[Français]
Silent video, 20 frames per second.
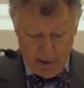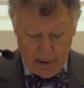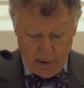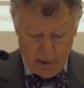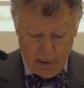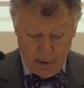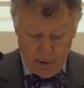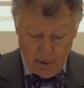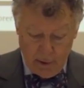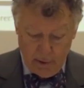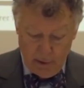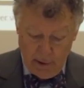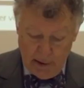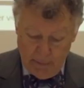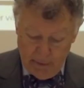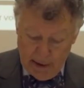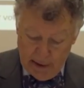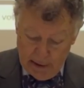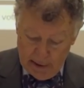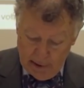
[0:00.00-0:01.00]
Euh,
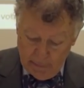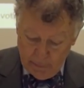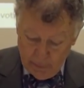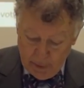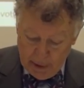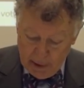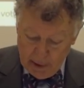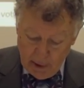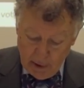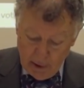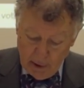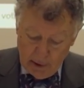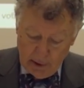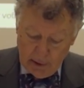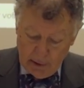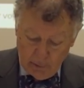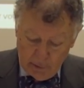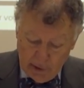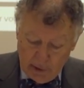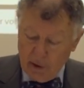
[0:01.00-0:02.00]
eh bien, la paix,
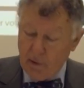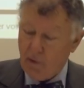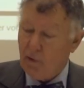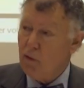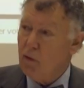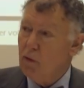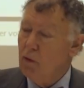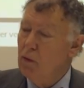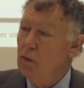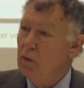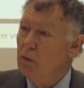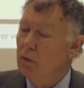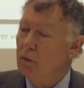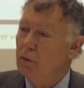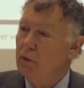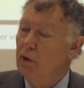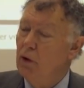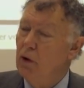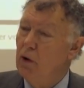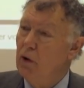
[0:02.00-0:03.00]
il en est question
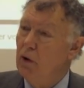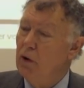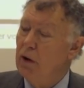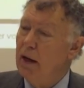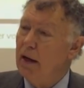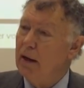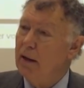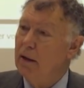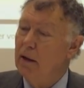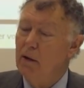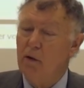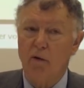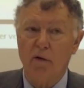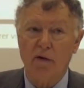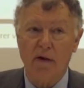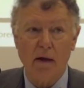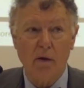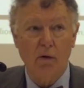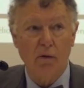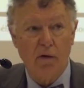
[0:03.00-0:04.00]
dans
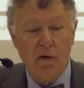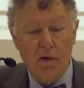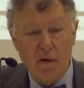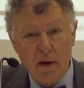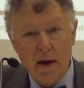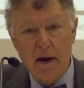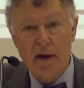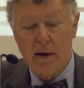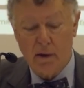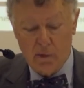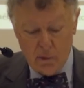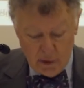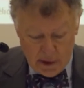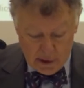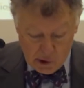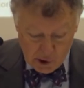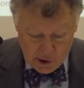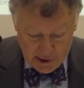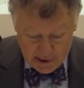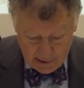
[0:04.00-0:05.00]
l'article 55 de
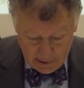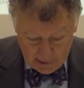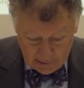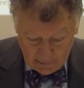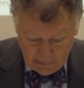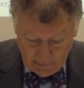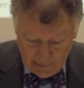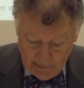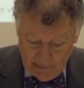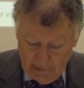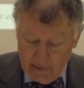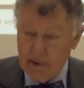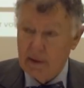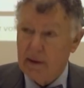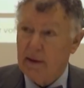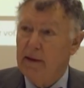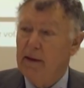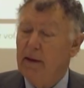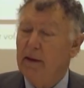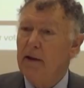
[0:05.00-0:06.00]
la charte,
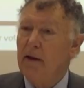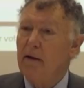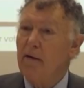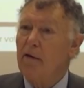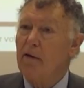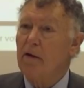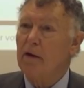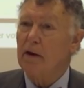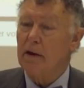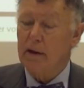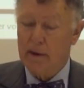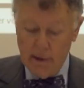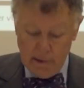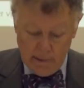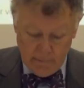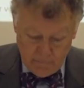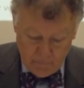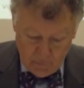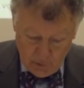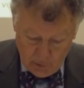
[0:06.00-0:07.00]
qui est
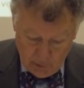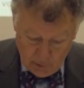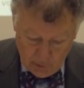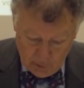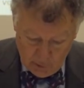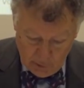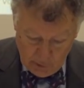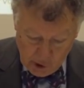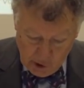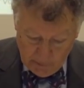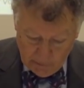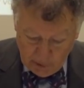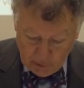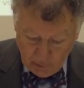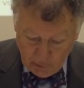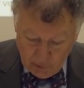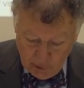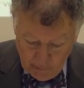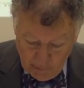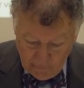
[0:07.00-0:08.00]
inscrit dans le
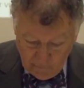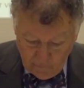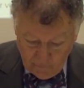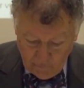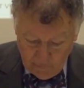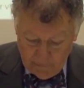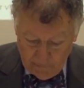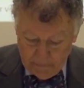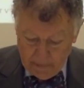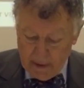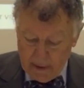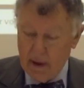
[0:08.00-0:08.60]
chapitre 9,